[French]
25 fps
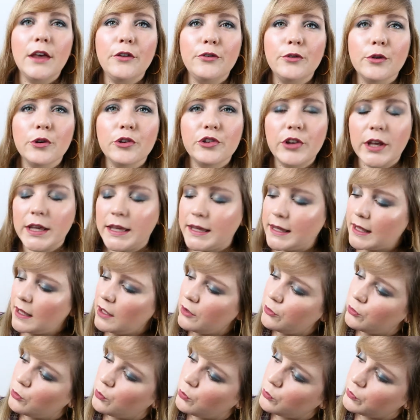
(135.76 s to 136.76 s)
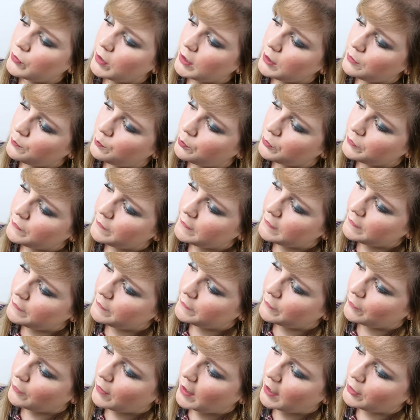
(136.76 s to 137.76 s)
Et sur chaque case, on a une
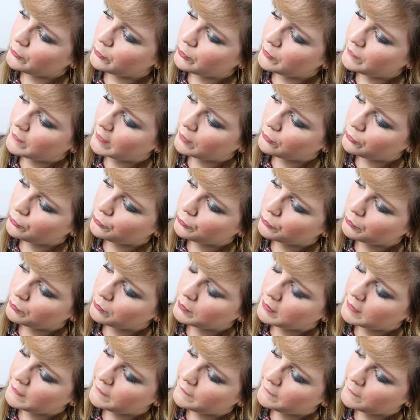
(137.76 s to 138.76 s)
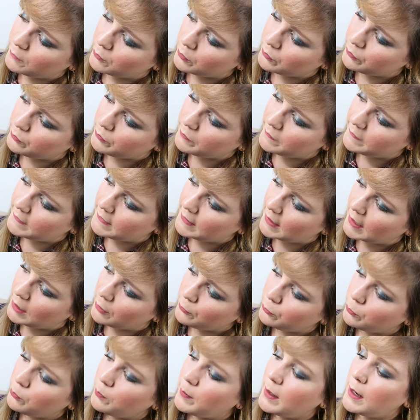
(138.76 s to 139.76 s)
petite euh, annotation. Ici, on nous dit,
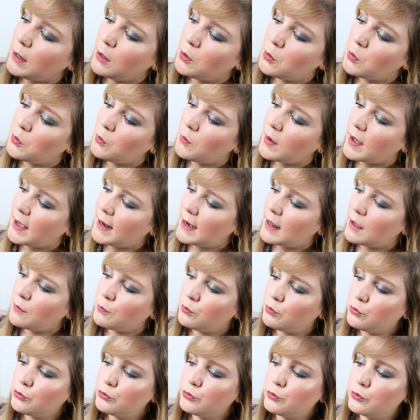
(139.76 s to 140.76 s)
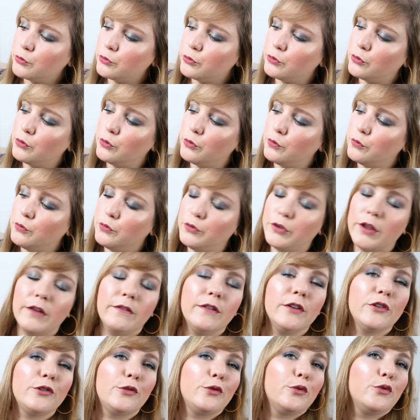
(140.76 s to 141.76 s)
elle nous met l'eau à la bouche. Donc, vous
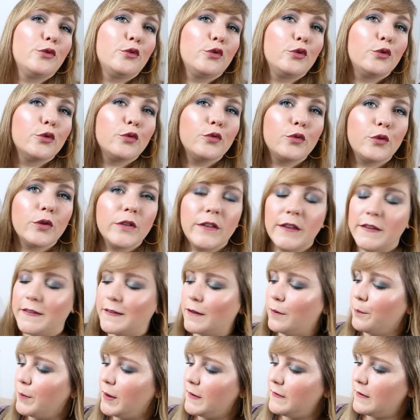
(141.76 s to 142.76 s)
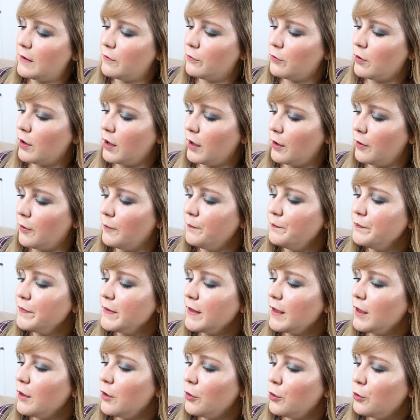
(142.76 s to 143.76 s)
savez, je, trouve que c'est sympa d'avoir euh,
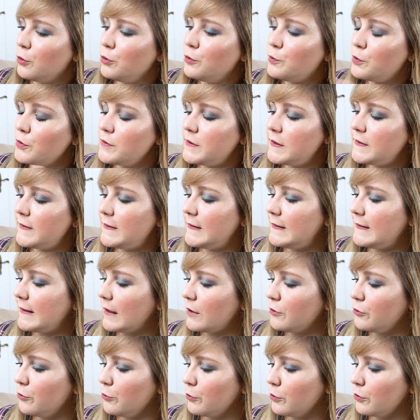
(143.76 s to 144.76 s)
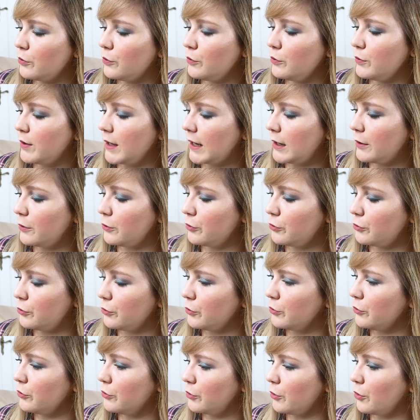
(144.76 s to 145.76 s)
une petite citation ou quelque
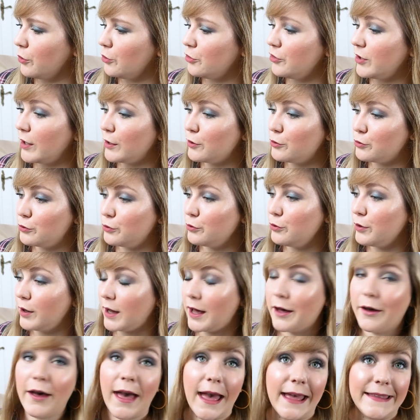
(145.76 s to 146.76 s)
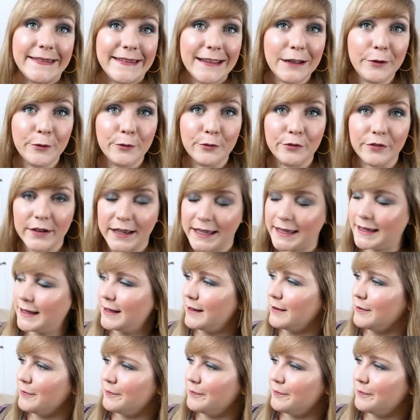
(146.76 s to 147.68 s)
chose euh, chaque jour à découvrir.